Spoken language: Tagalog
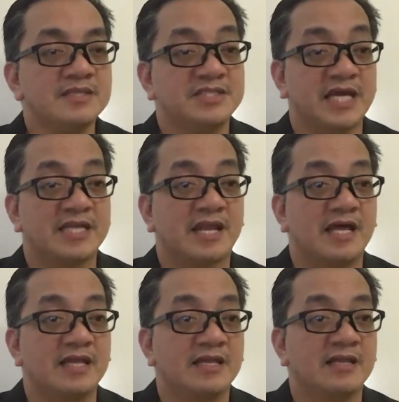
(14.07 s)

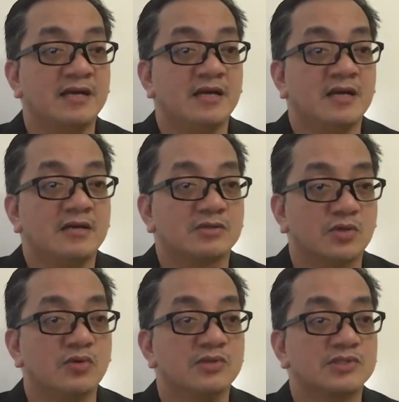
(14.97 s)
general
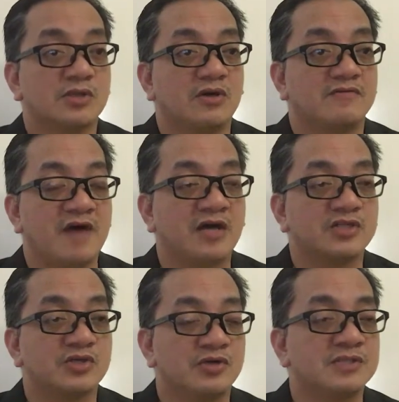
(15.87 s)
roles or
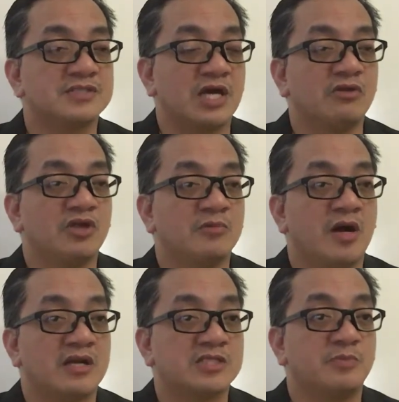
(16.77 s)
functions, ano yung
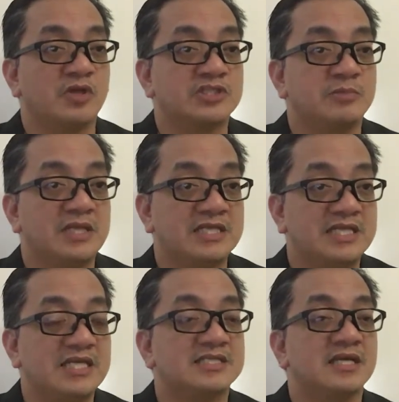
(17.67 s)
mga
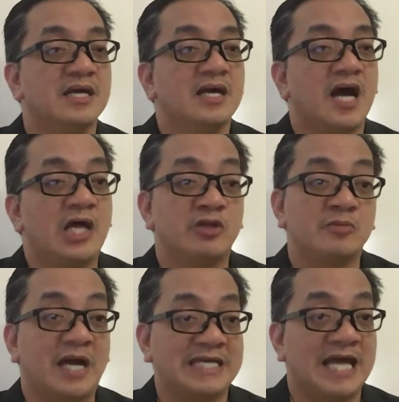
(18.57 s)
responsibilities, ano
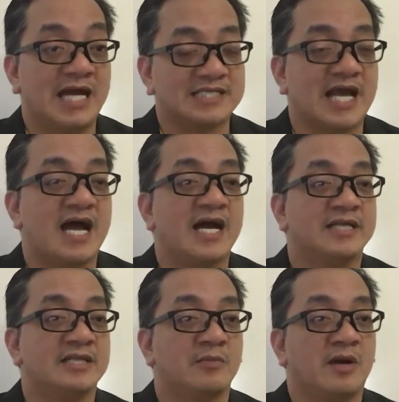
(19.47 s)
yung mga
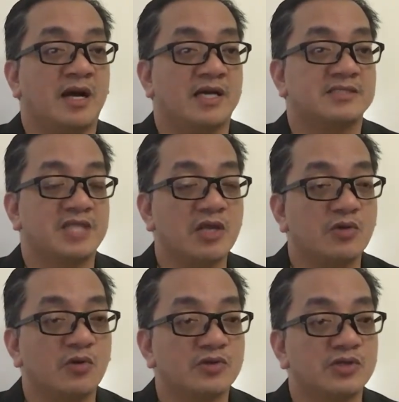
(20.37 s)
inaasahan ng mga
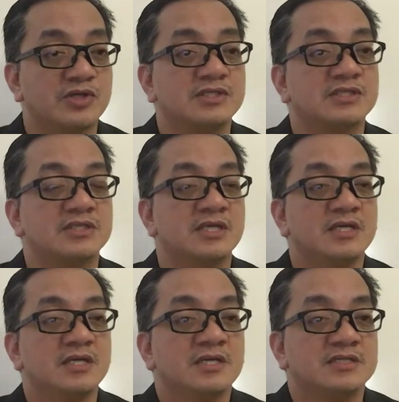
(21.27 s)
stakeholders
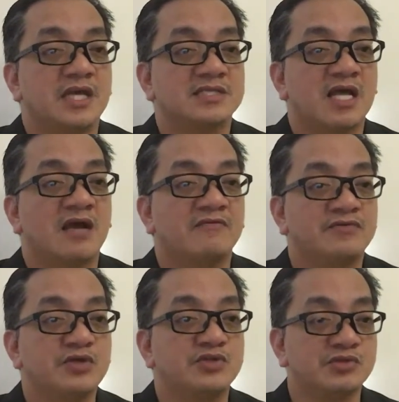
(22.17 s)
sa isang
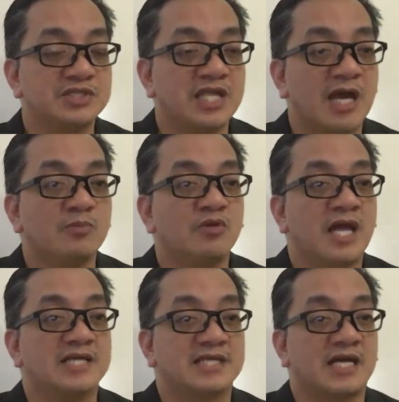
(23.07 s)
futures lab
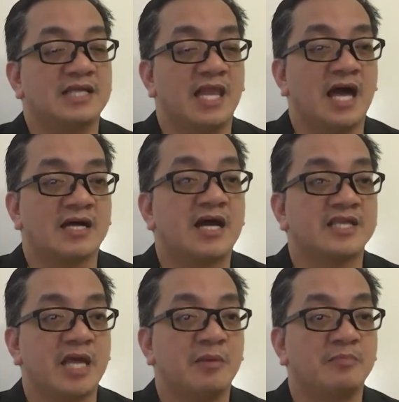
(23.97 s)
mula sa kanilang
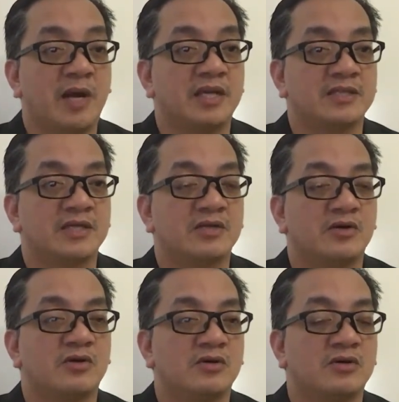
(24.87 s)
academic partner
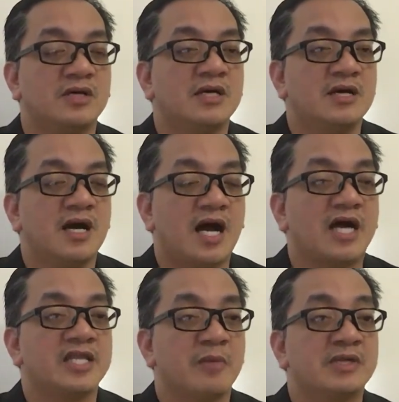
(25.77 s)
o
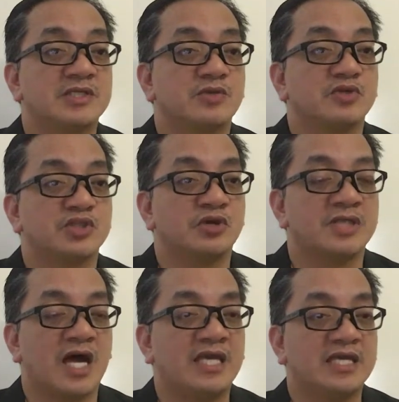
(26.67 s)
academic
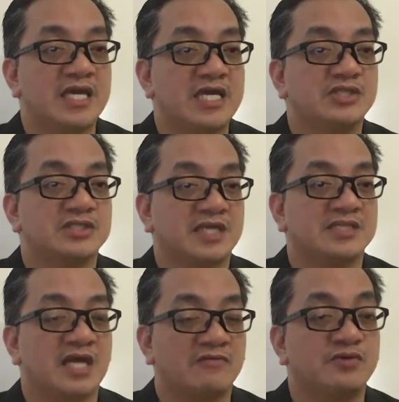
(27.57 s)
institution na engaged sa
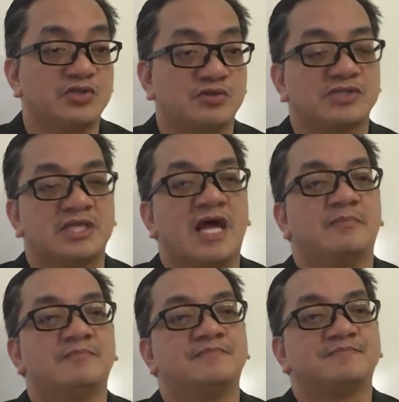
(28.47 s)
isang futures lab.